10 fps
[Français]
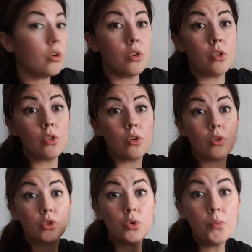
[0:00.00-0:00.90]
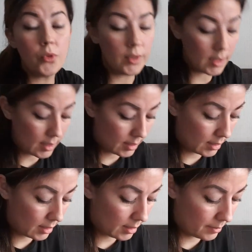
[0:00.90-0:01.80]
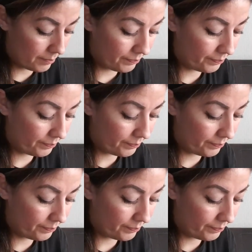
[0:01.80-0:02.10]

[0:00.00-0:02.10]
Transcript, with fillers: euh, je me dis,